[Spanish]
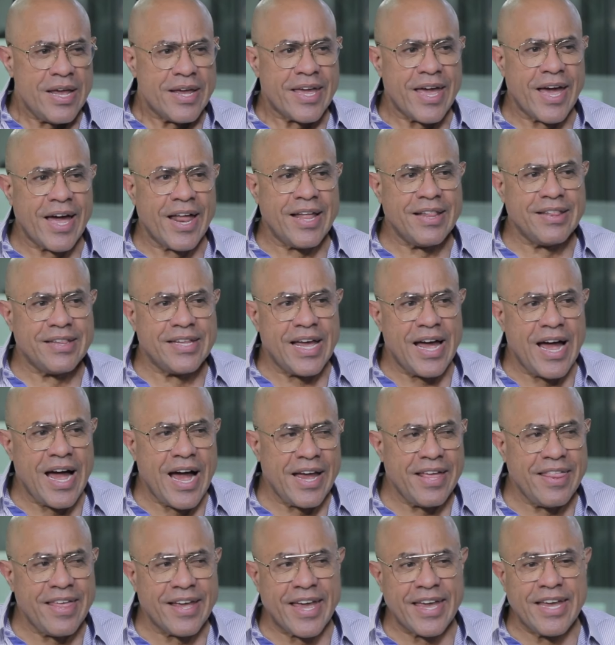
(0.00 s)
¿Qué garantías
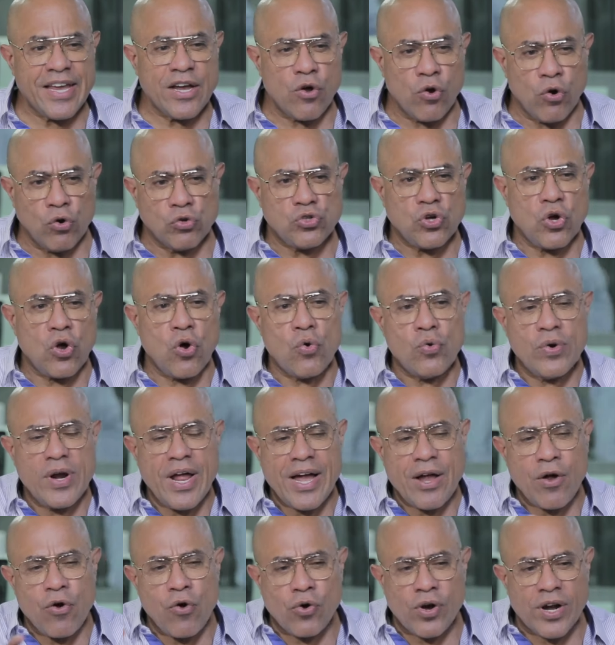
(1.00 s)
hay de que incluso con
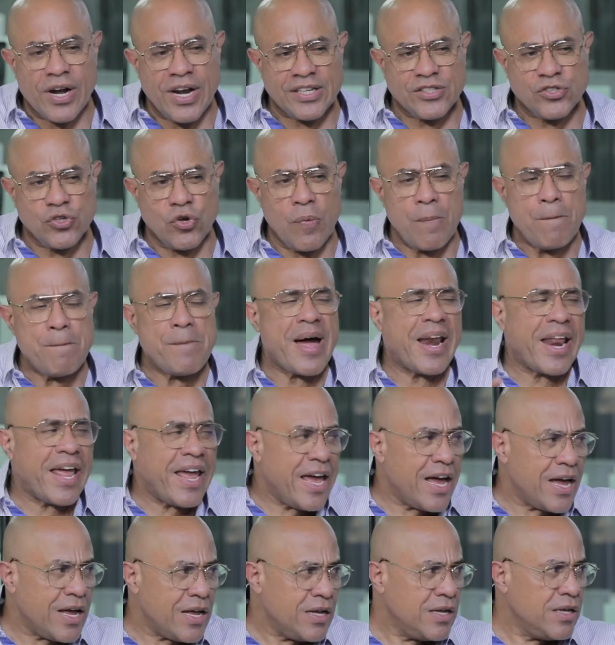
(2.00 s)
una correlación
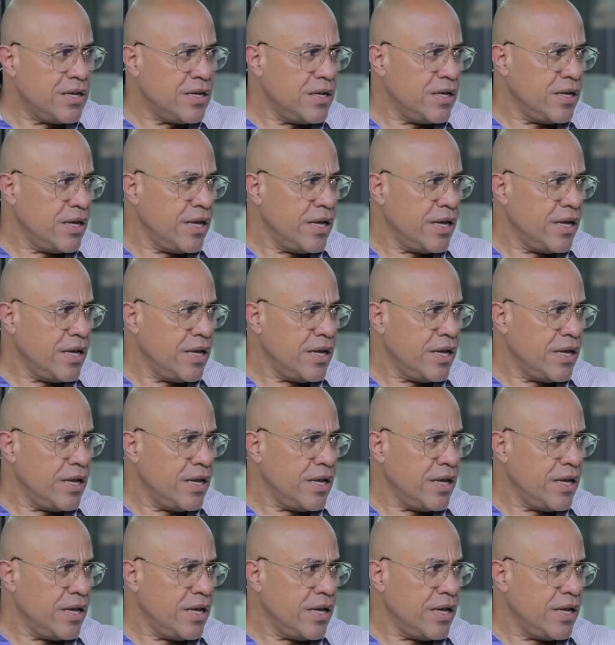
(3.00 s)
pareja